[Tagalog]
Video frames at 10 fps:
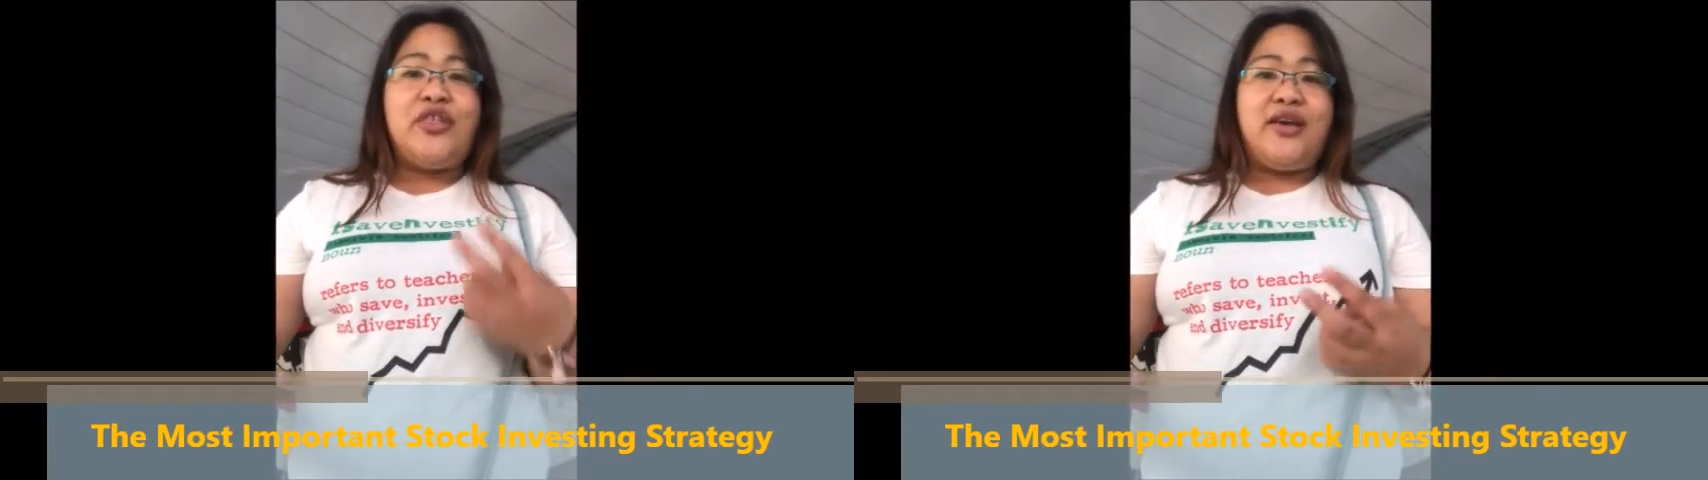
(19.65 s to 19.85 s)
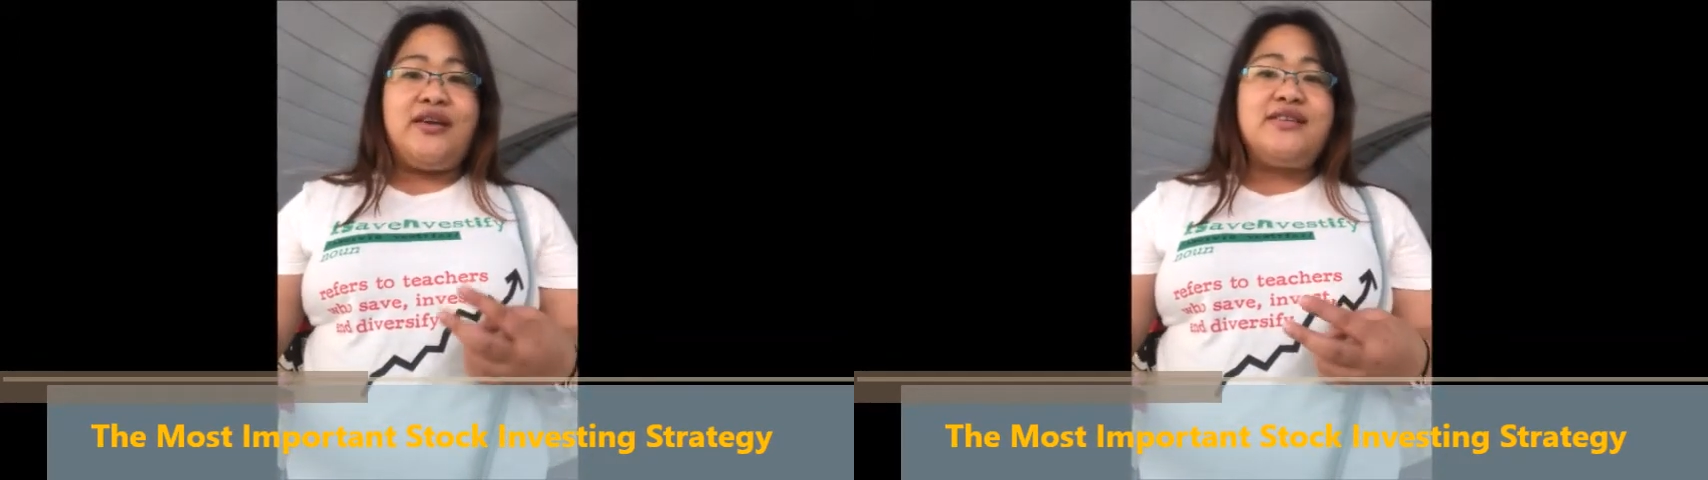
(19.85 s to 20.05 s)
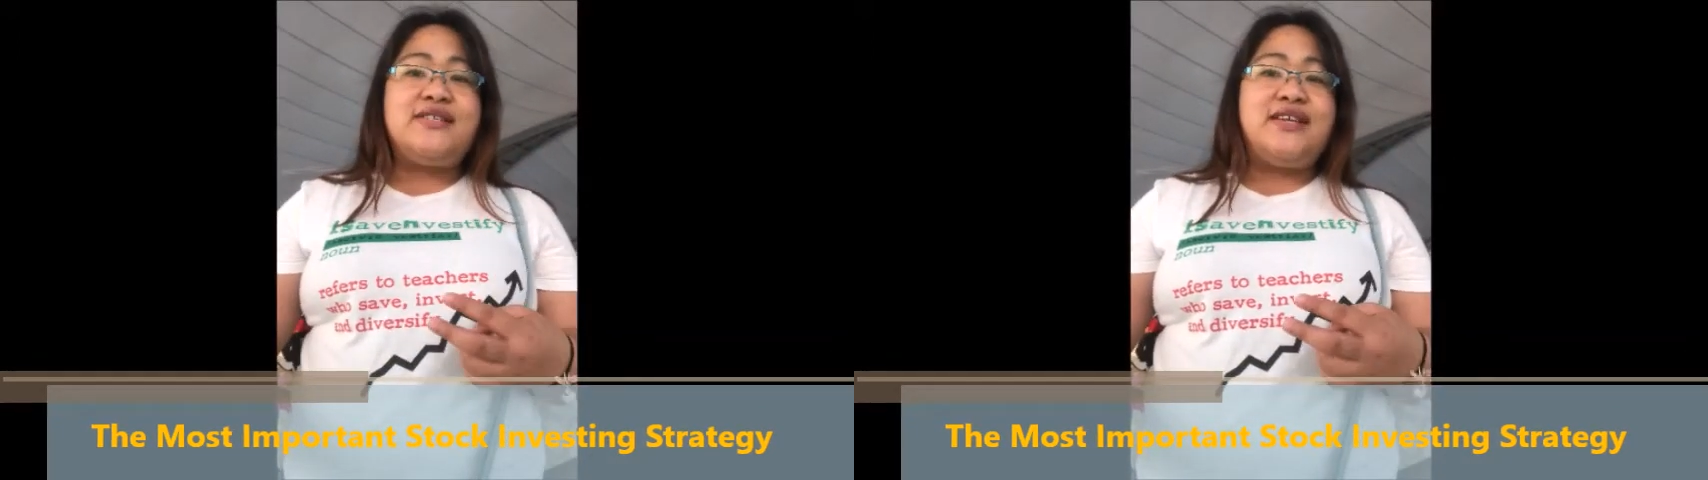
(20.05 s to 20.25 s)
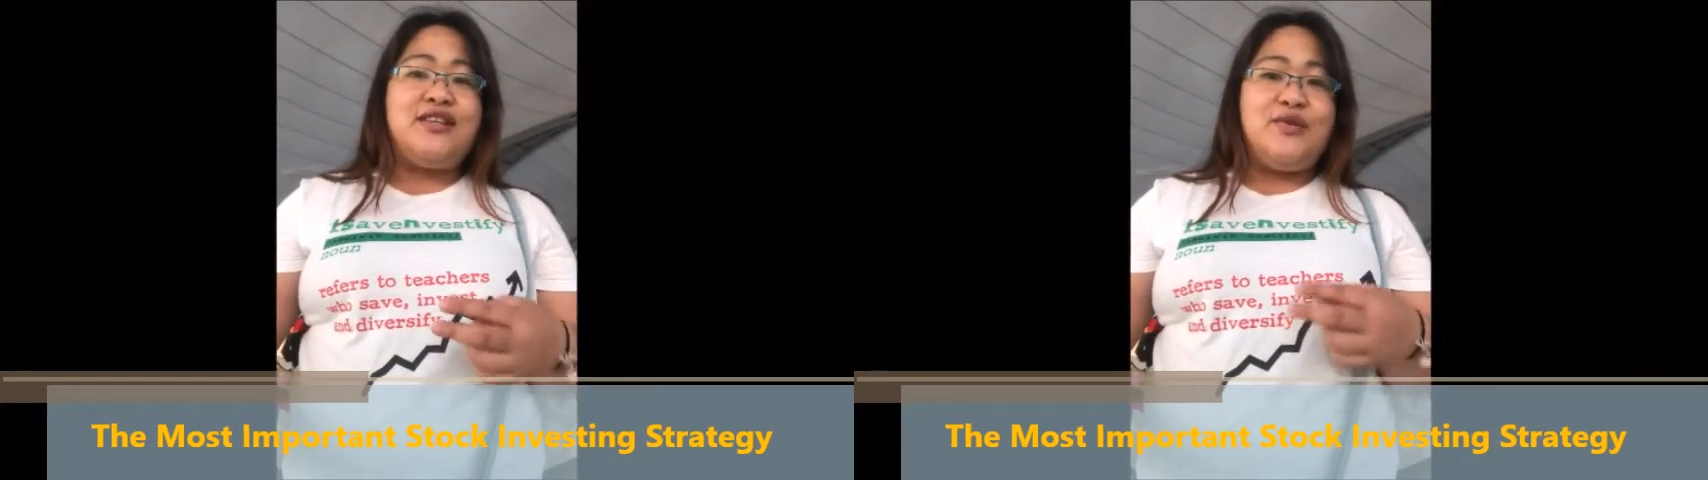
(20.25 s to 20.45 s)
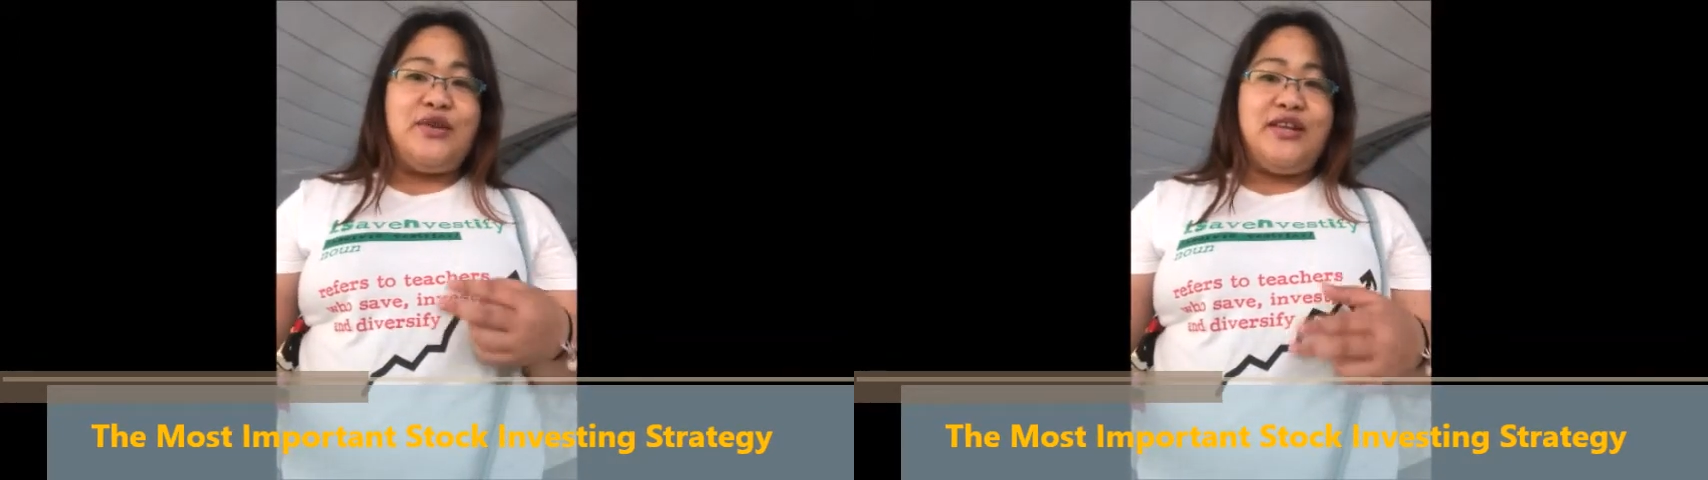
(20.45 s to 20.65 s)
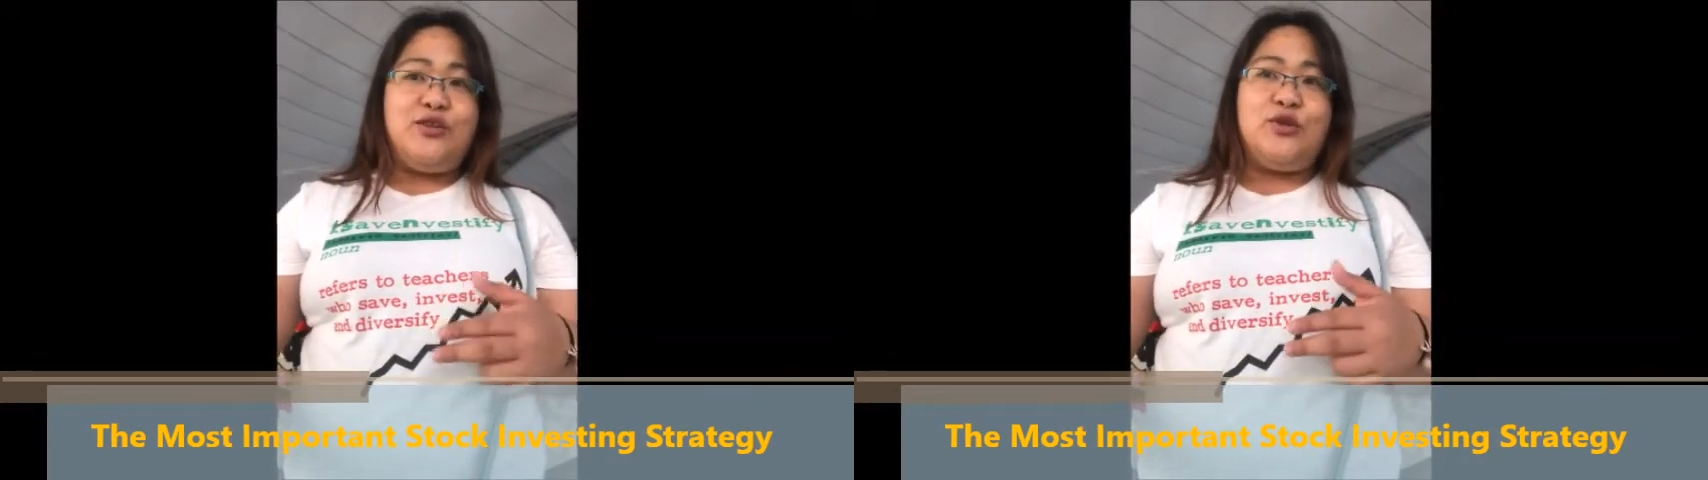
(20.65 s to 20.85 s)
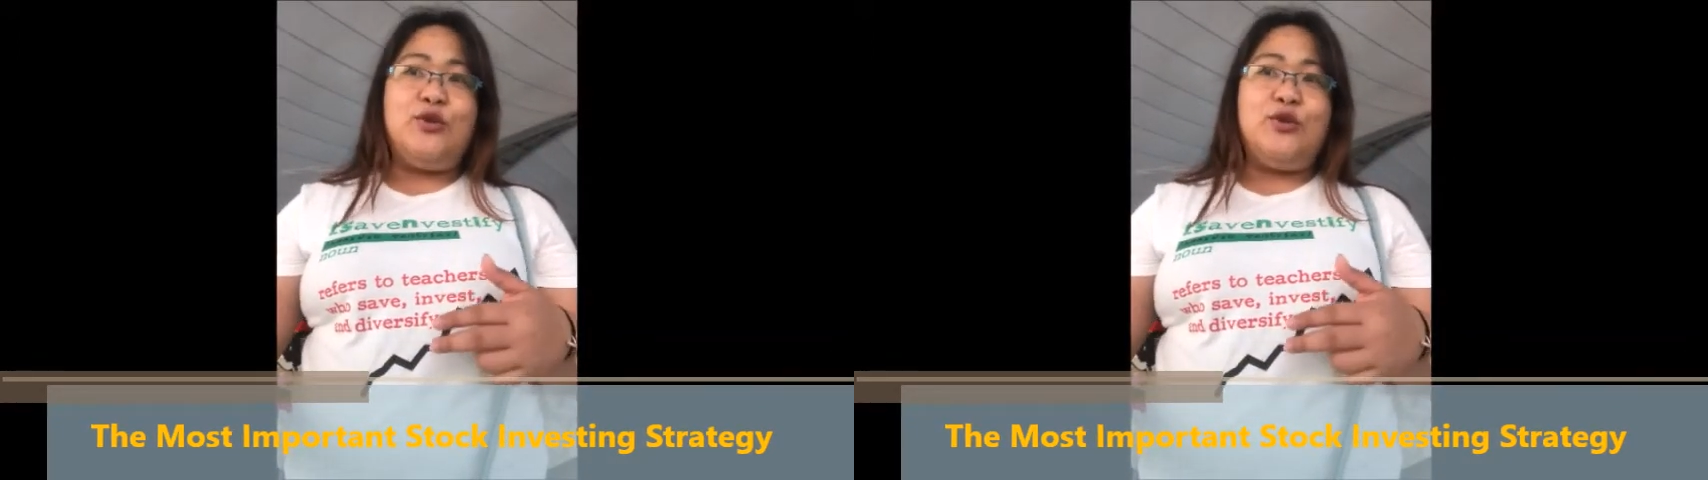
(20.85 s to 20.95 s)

things that you need